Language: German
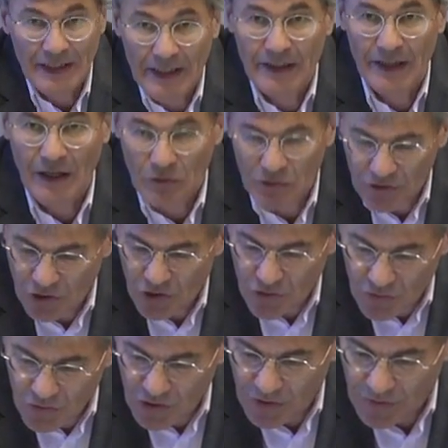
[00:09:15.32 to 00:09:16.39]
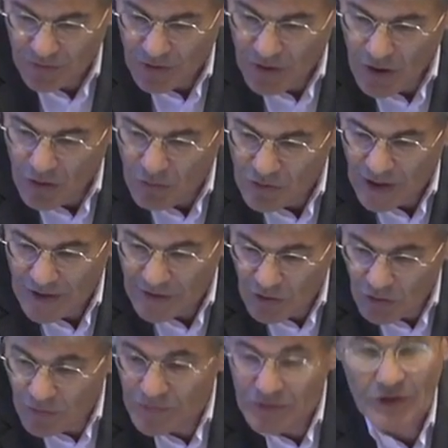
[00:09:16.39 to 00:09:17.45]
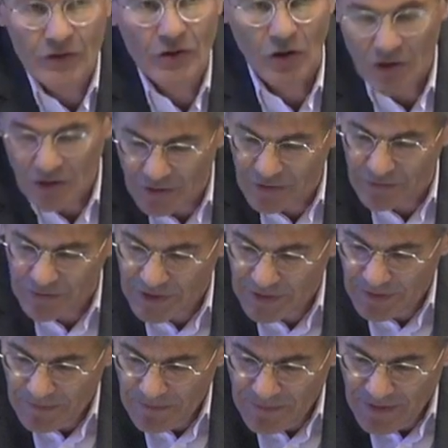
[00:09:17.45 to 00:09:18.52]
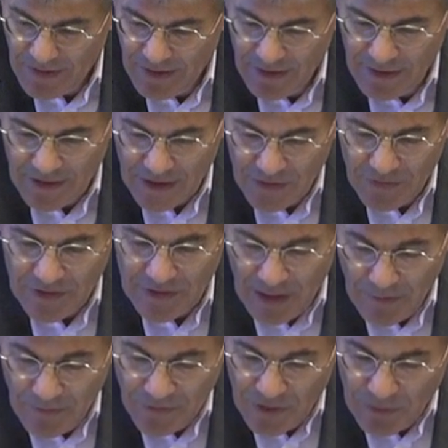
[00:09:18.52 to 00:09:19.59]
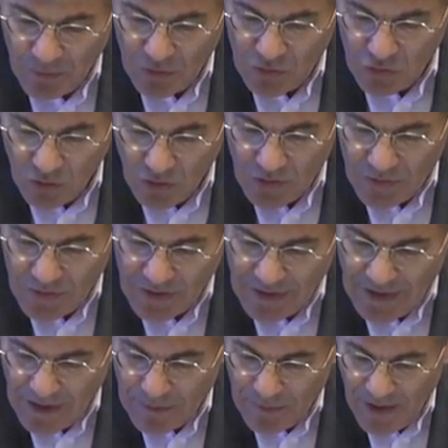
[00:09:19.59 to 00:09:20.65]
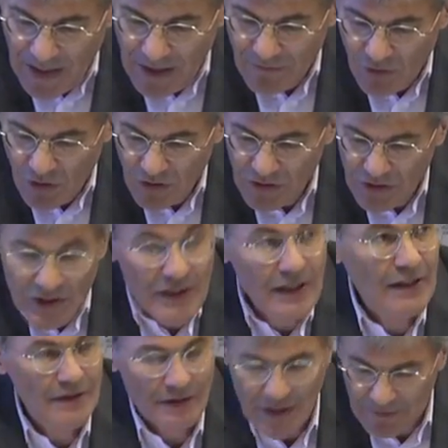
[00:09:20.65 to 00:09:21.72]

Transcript: Decke ausgeschüttet und an der Luft getrocknet wird, das verdampfte Produkt in ein paar Wochen hier in